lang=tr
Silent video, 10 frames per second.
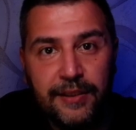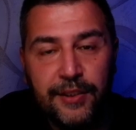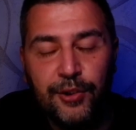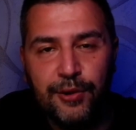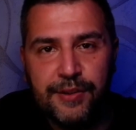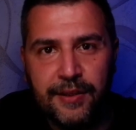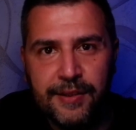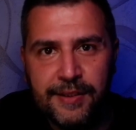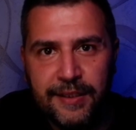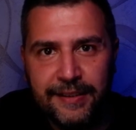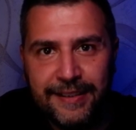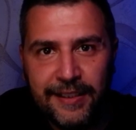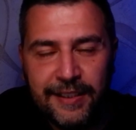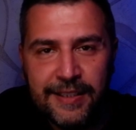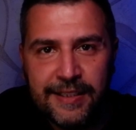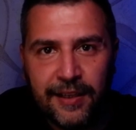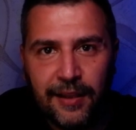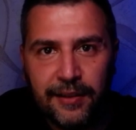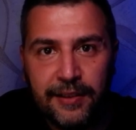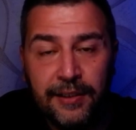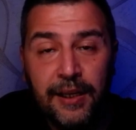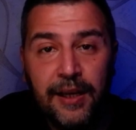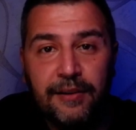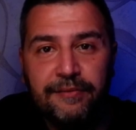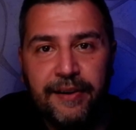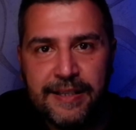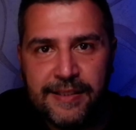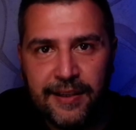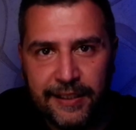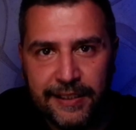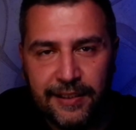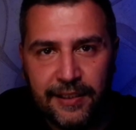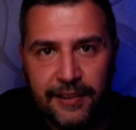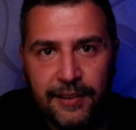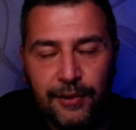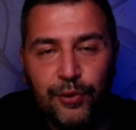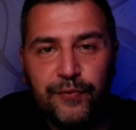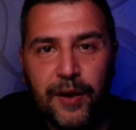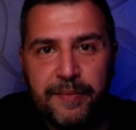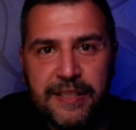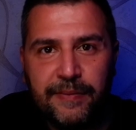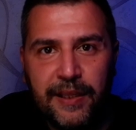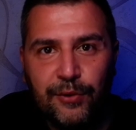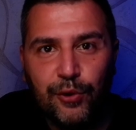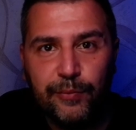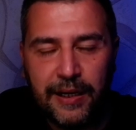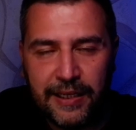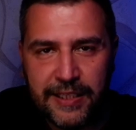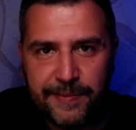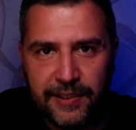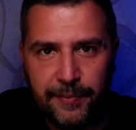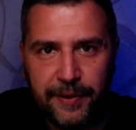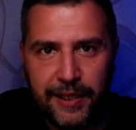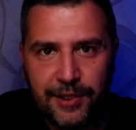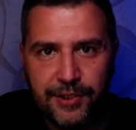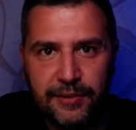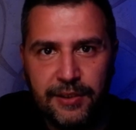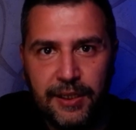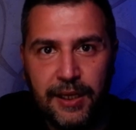Dinliyorsanız dinlediğiniz kanalları varsa linklerini lütfen bizimle yorumlar kısmında paylaşın.